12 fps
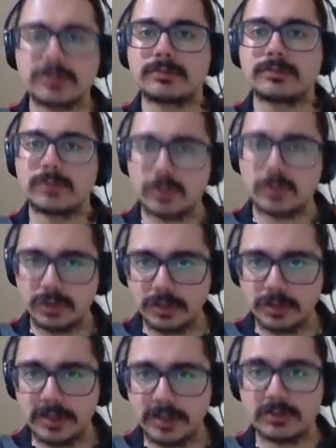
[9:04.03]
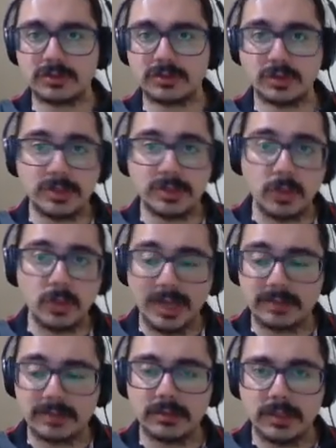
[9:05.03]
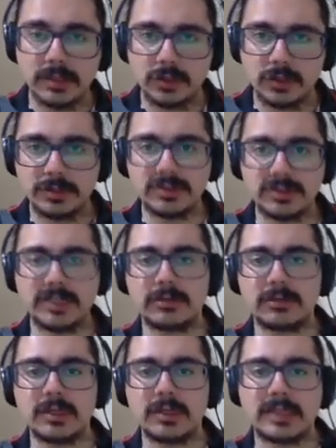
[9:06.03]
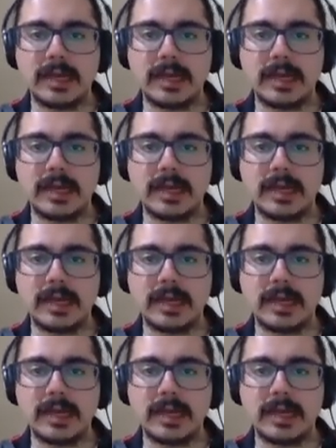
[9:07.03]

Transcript: dois domínios, que são o domínio 4 e o domínio 5. Tá?